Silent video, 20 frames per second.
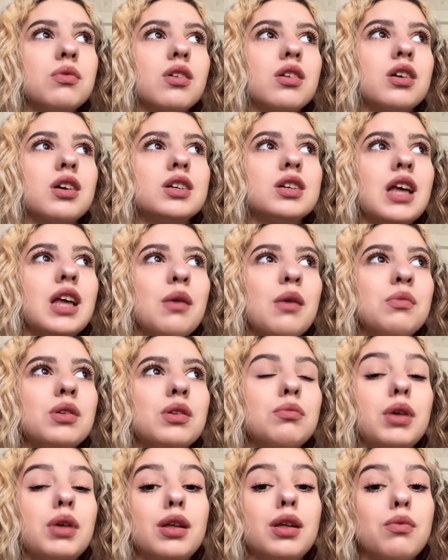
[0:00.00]
К
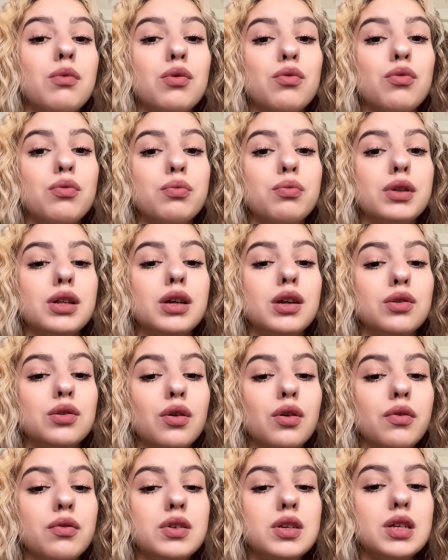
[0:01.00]
экзаменам я не могу
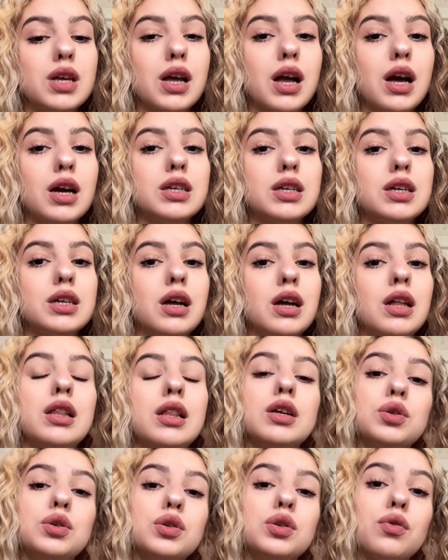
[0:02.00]
подготовиться. Как дела?
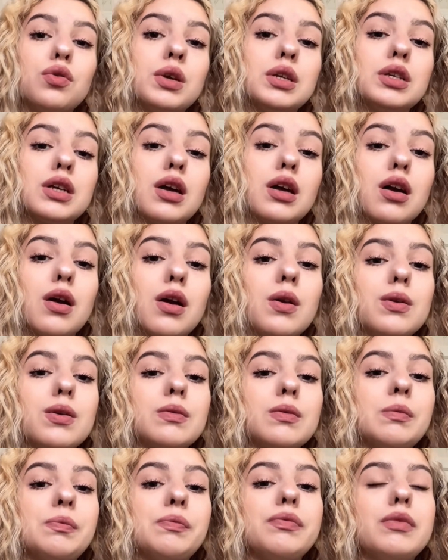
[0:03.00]
Отлично у вас как.
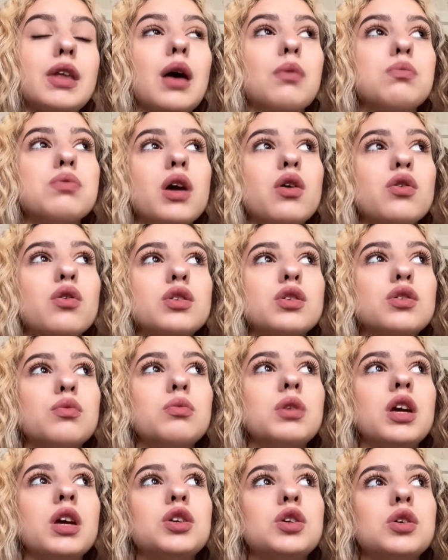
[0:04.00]
А просто у
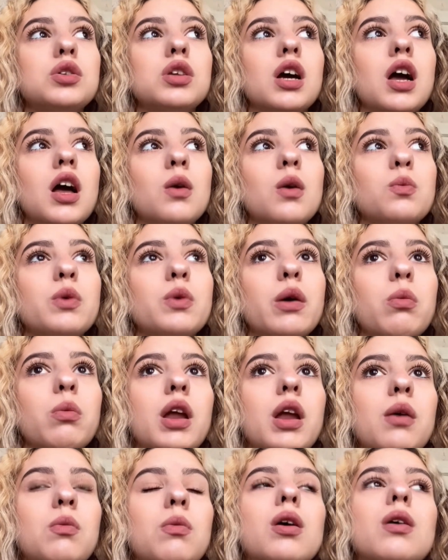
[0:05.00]
меня еще такая
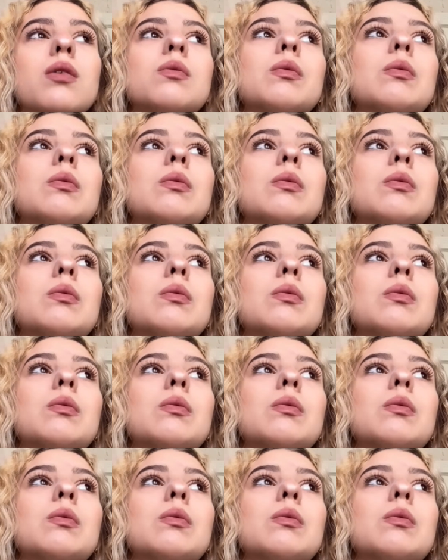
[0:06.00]
проблема.